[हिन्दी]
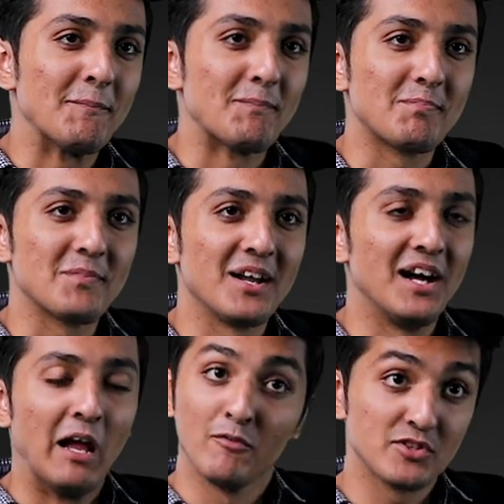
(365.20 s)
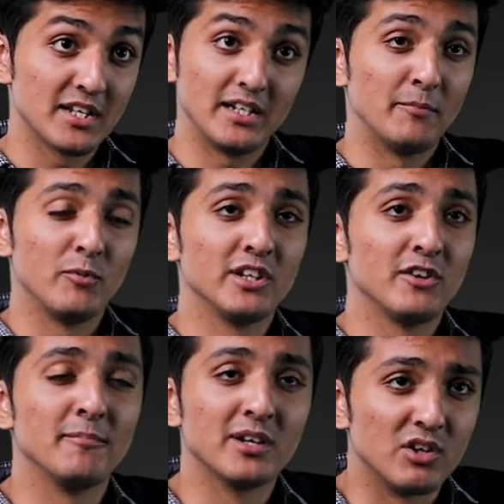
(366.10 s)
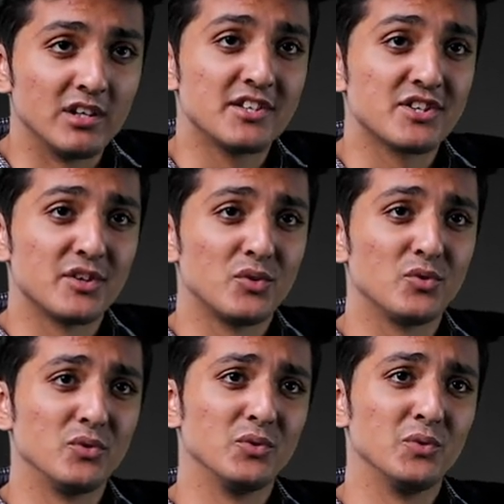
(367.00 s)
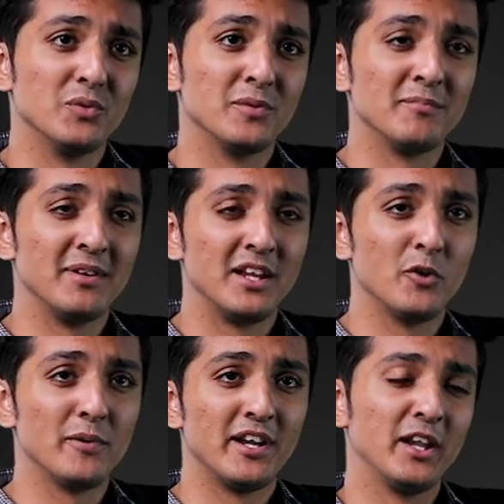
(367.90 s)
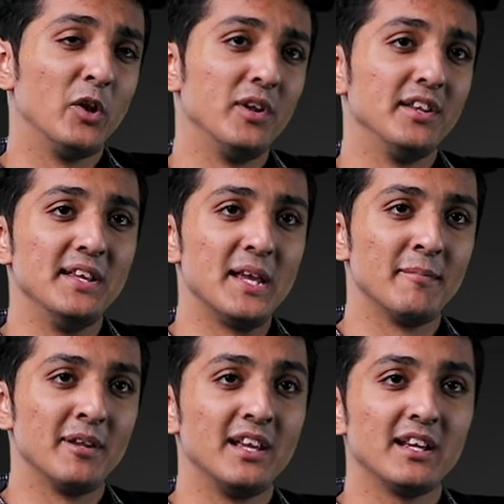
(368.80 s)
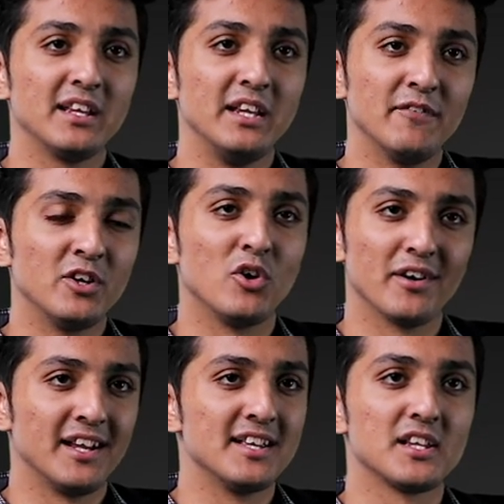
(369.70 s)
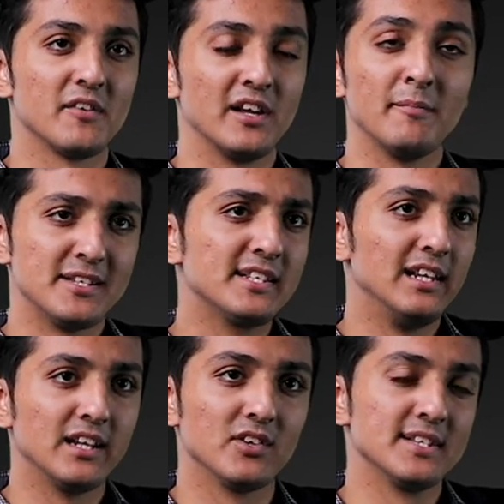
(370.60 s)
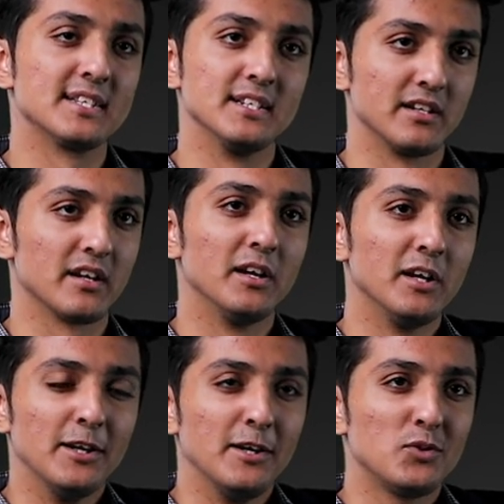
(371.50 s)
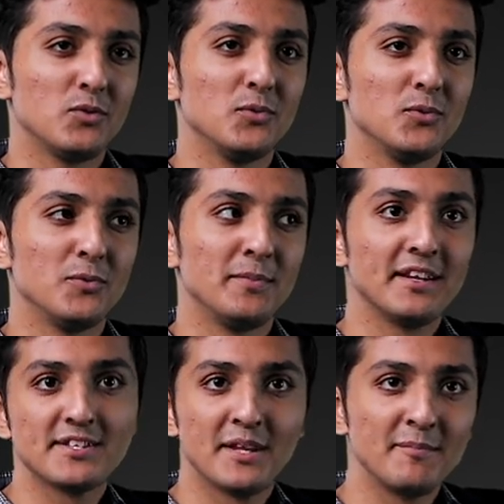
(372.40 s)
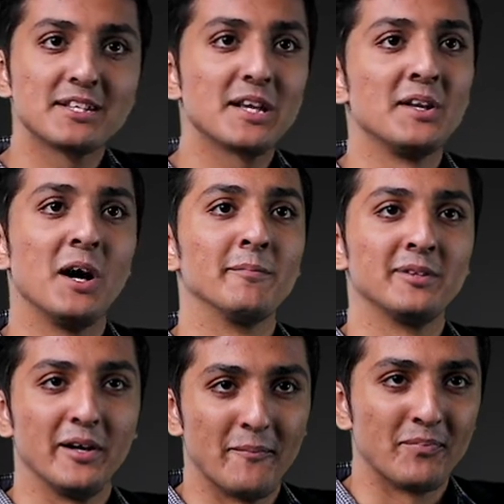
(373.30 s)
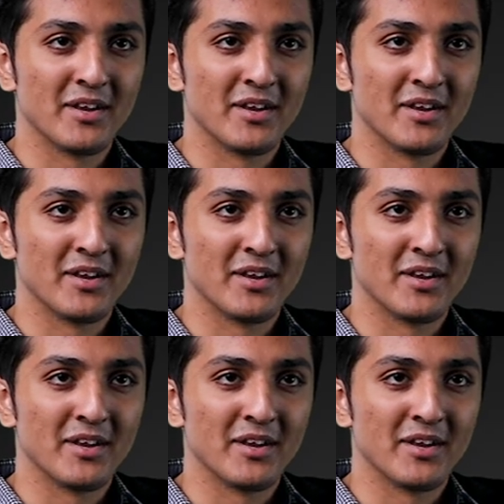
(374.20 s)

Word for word: है आई वॉज द हेड बॉय ऑफ माई कॉलेज तो मेरे ऊपर एक ड्यूटी थी कि मैंने एक इवेंट ऑर्गेनाइज करवाना है बेसिकली एक कंसर्ट तो मेरे जहन में इसका नाम था